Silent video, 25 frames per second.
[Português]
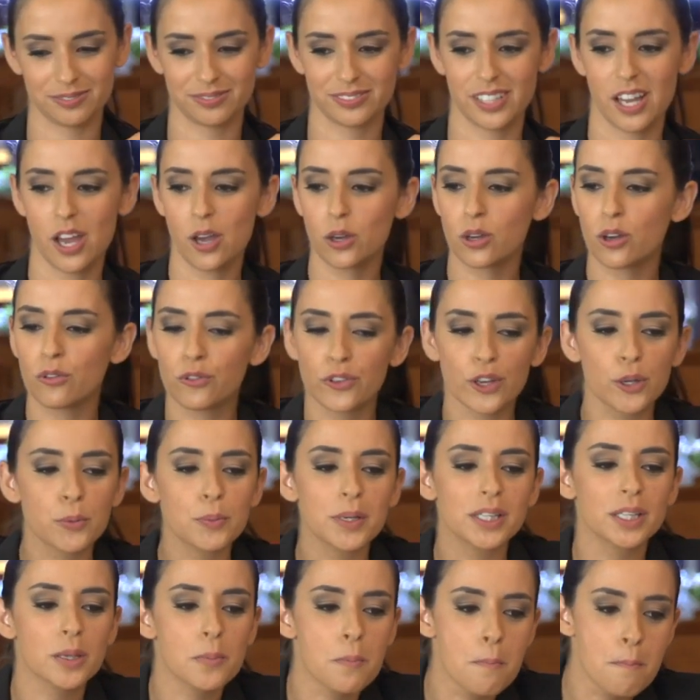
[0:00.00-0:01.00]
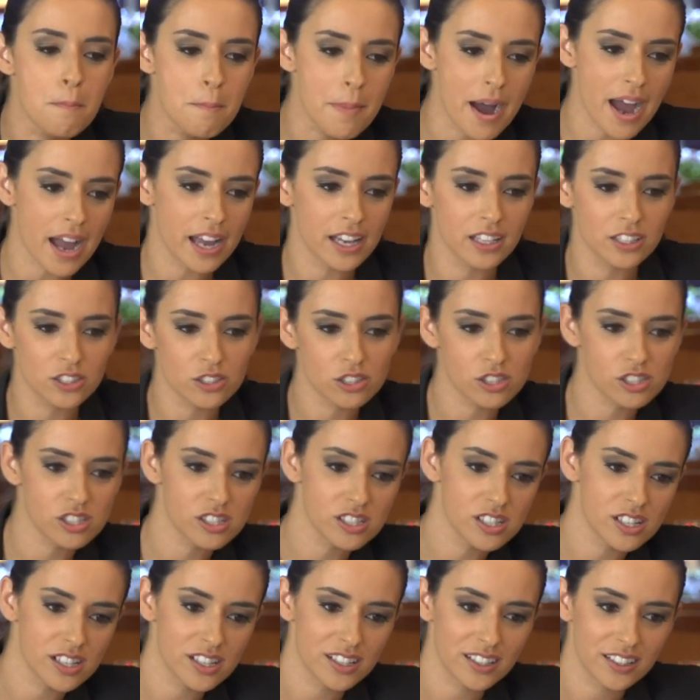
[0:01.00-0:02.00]
Ah, qual foi a comida
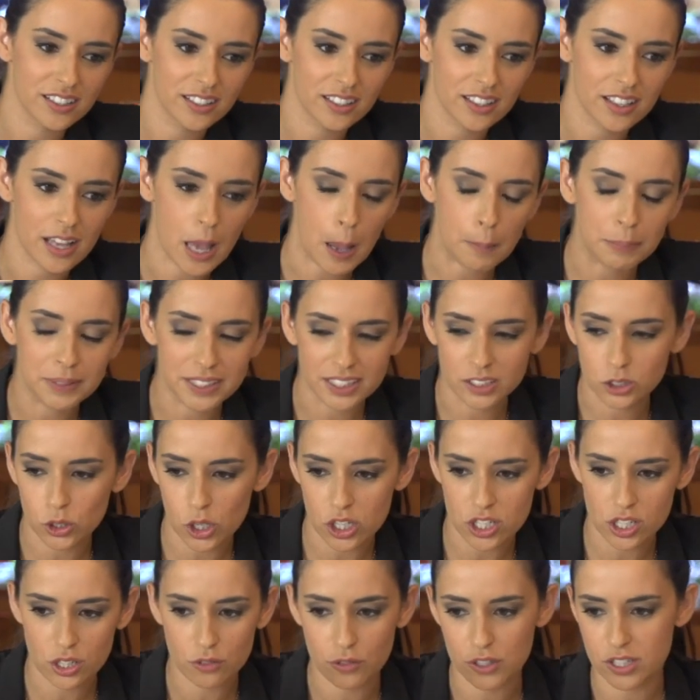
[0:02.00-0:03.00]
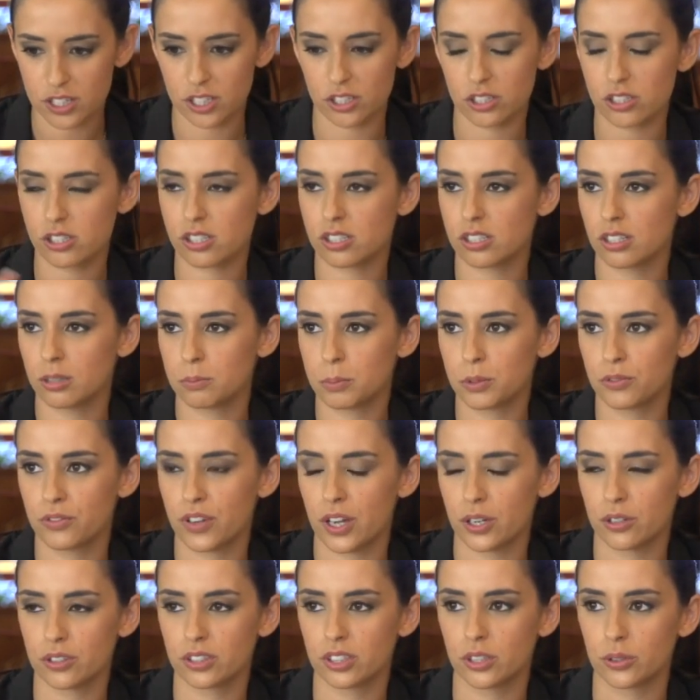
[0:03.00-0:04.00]
mais apetitosa que vocês
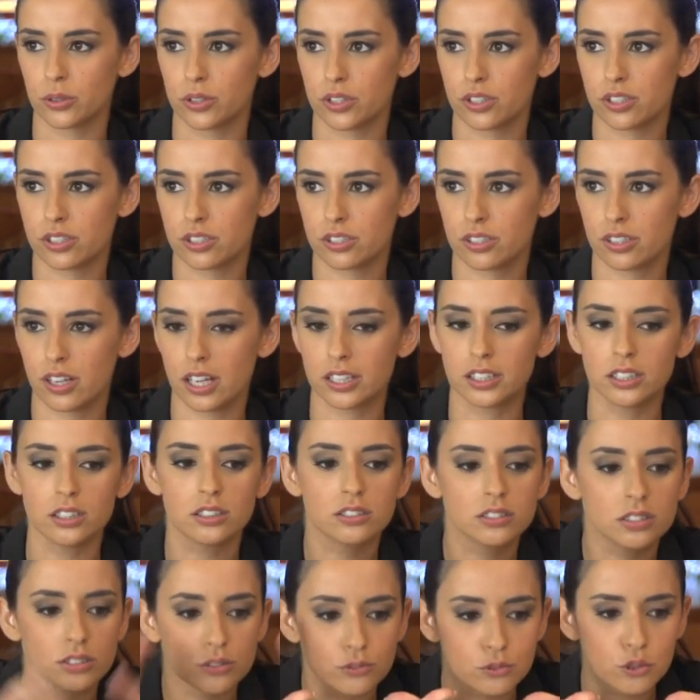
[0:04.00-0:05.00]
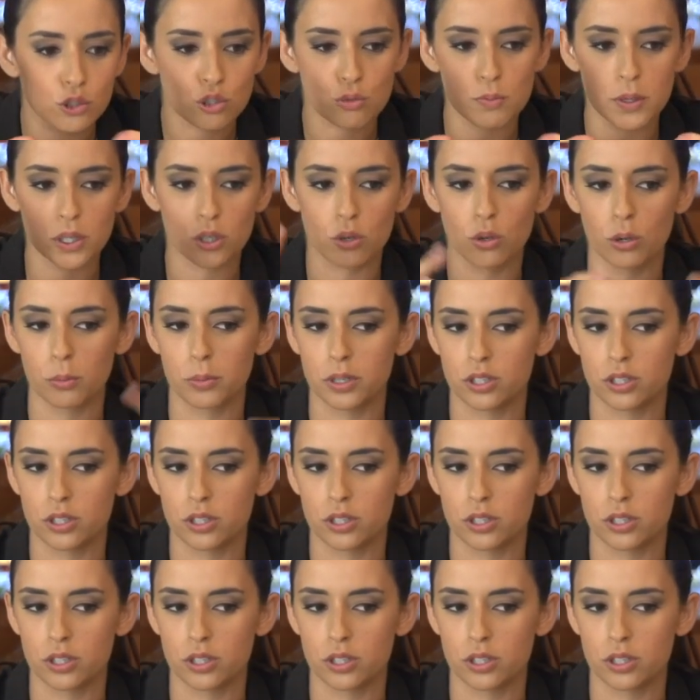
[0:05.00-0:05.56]
provaram até hoje? Aquilo que vos marcou